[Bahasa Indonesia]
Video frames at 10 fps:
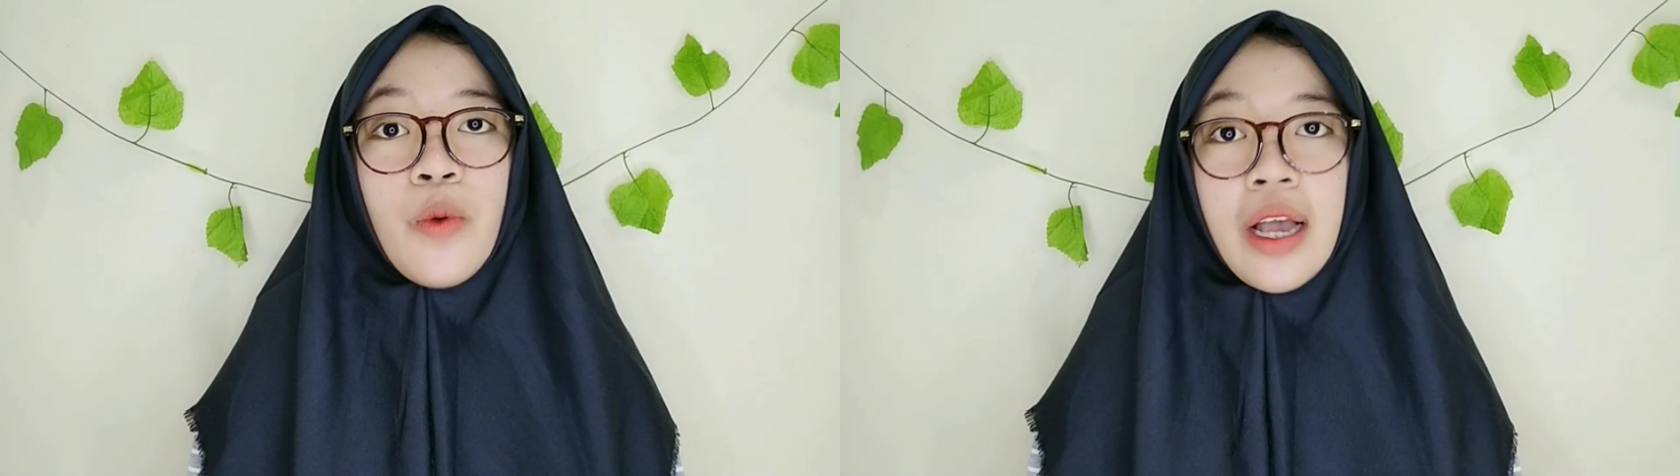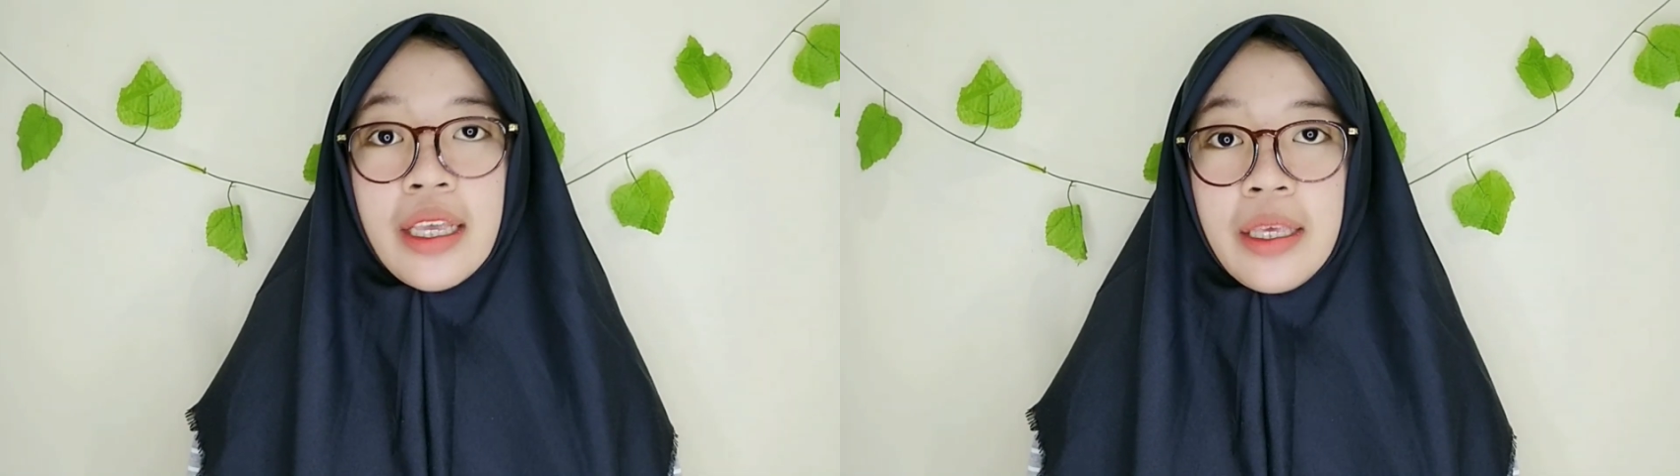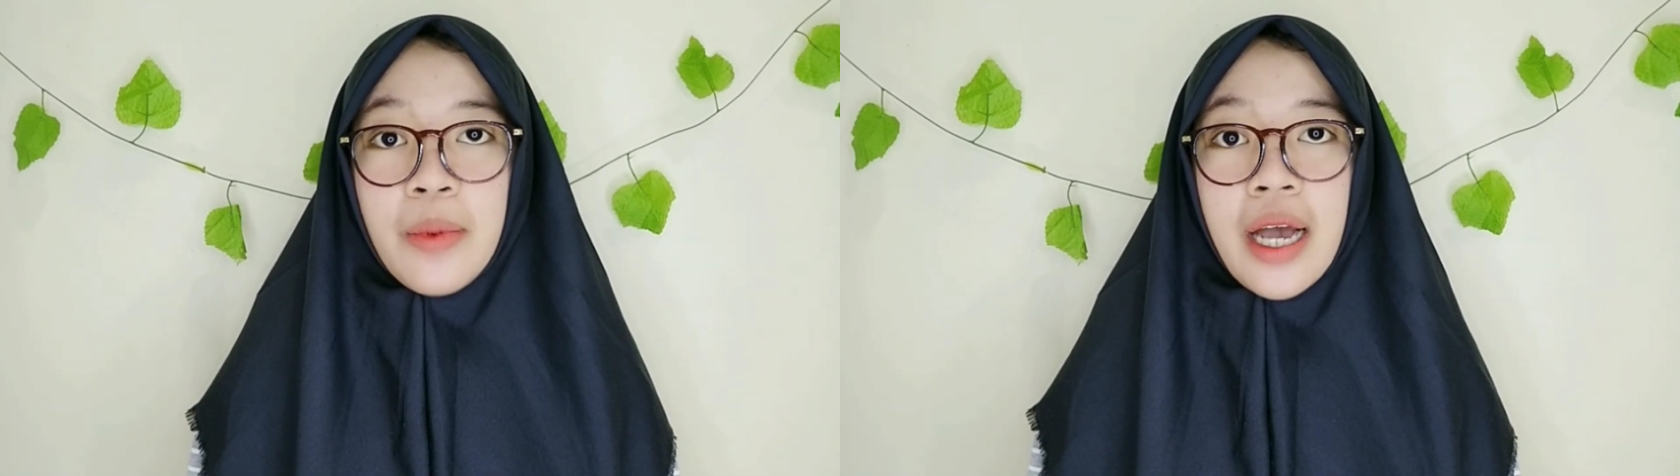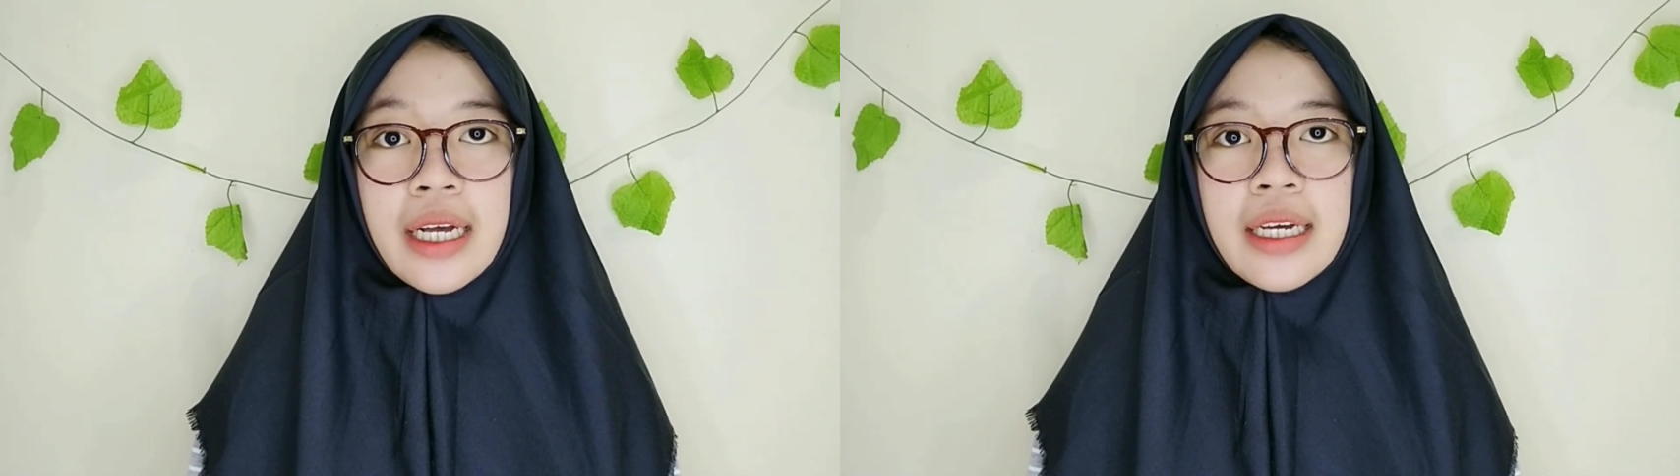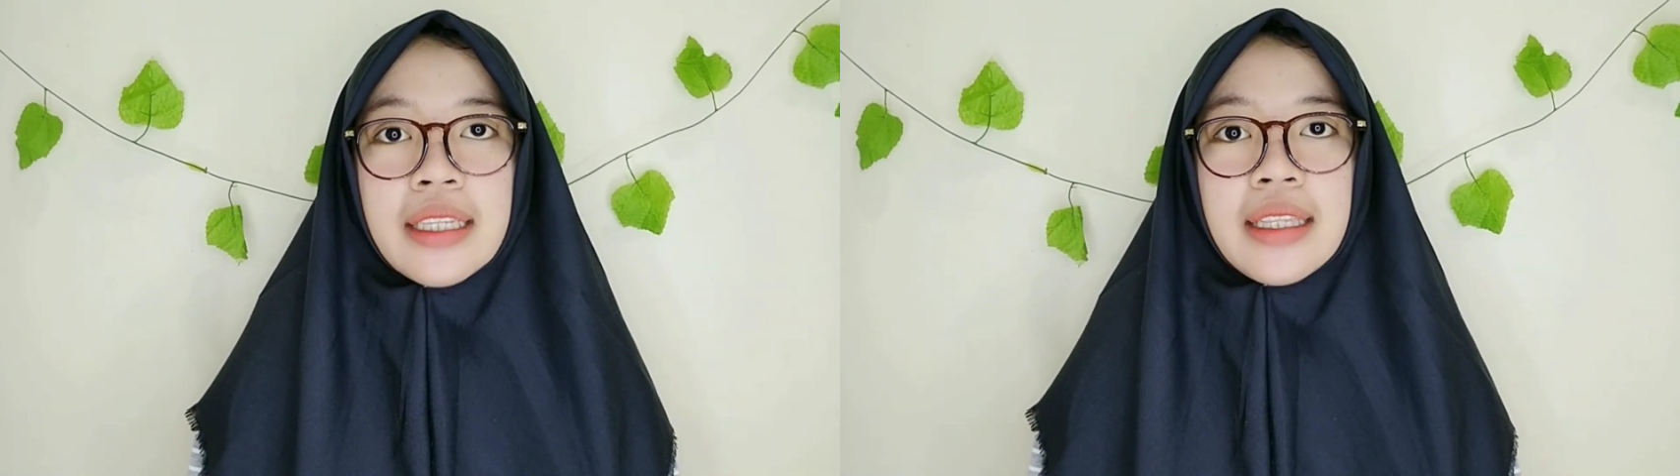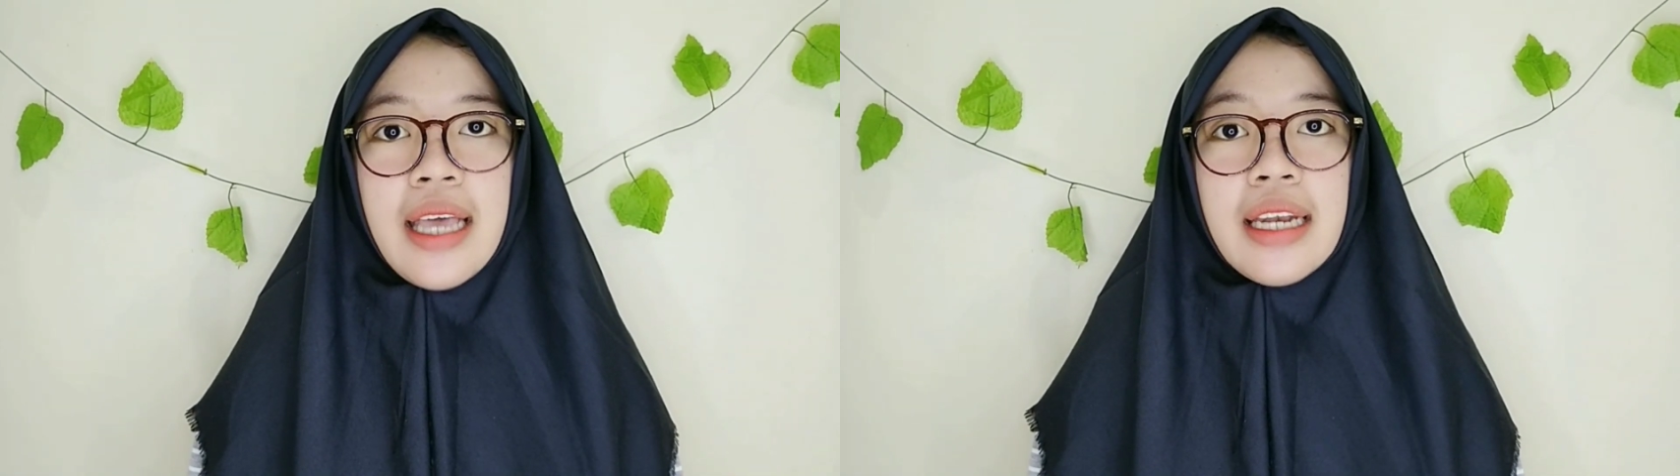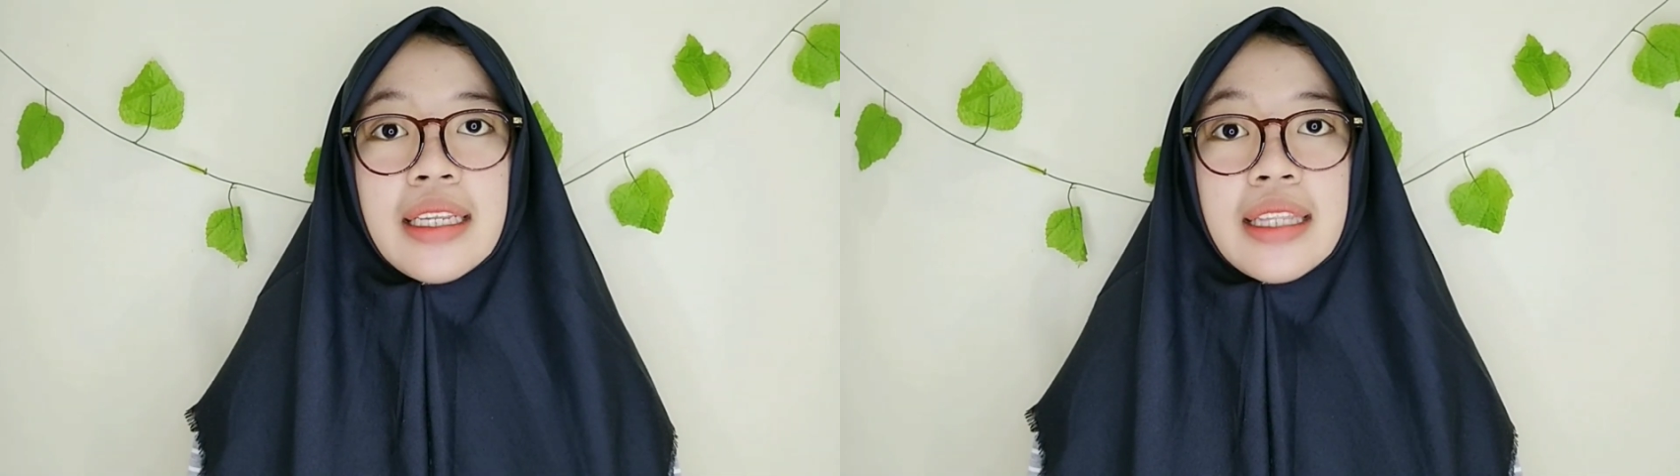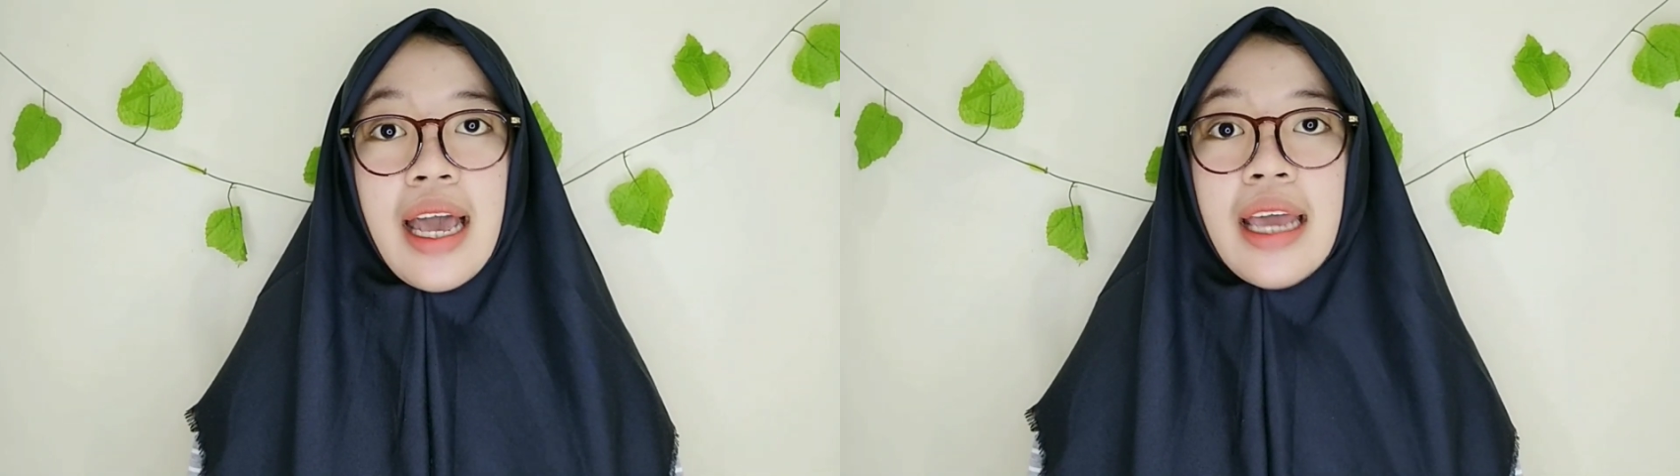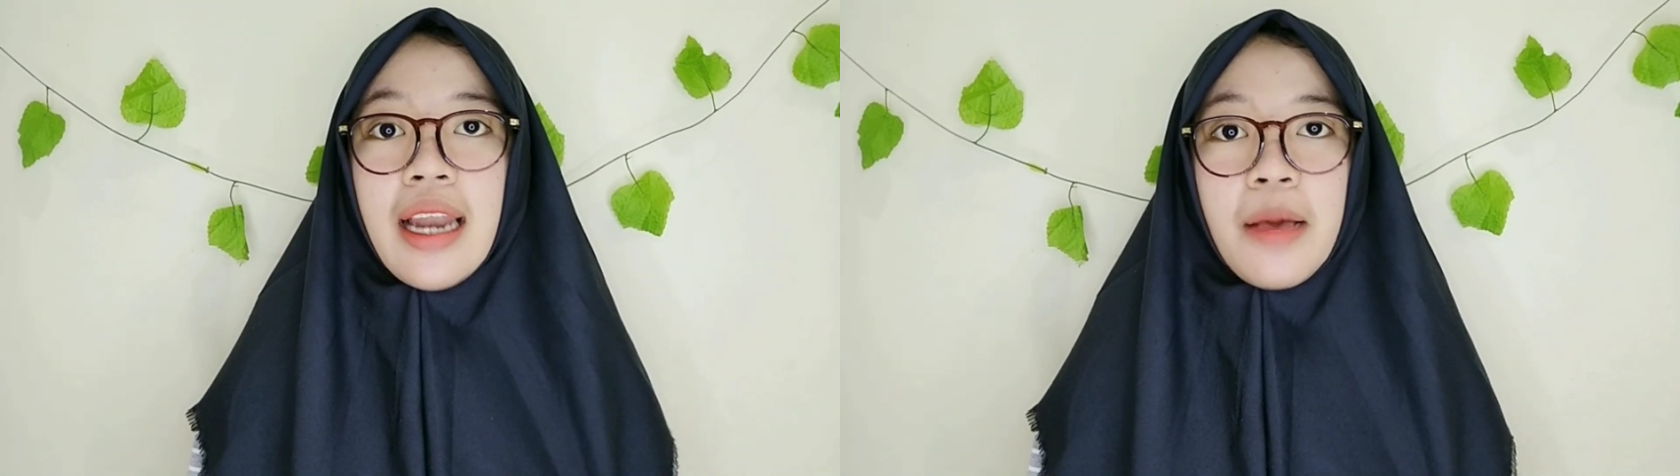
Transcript: wangi banget dan tahan